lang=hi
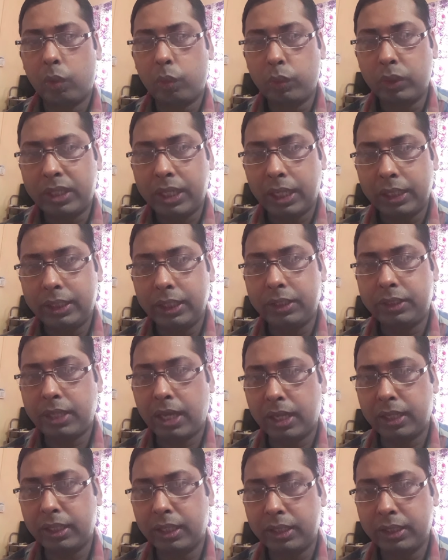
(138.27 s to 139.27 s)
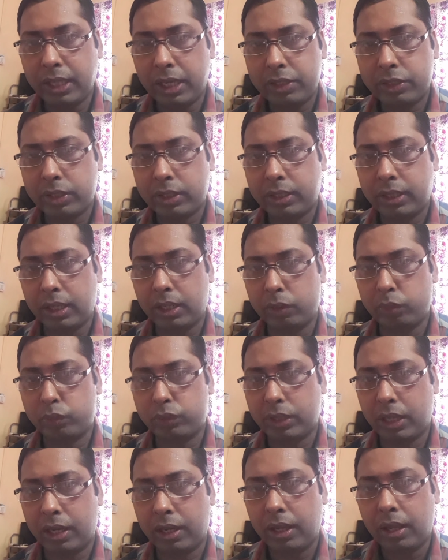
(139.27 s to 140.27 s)
उनके दिशा निर्देश के
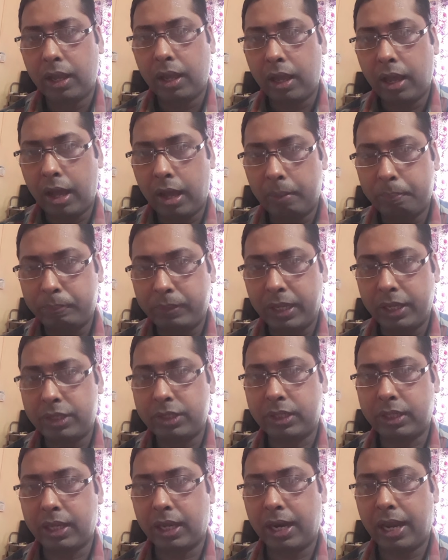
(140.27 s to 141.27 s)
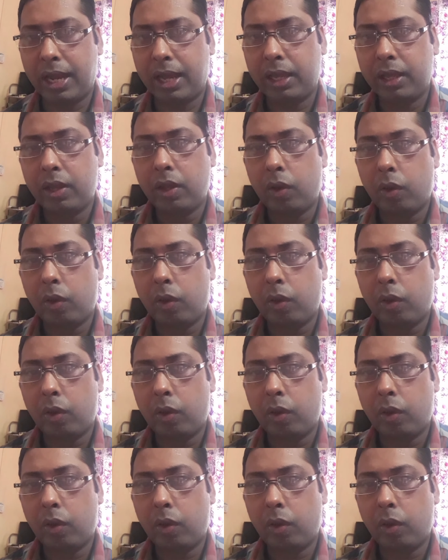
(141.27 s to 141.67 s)
अनुसार आप टेस्ट कराएं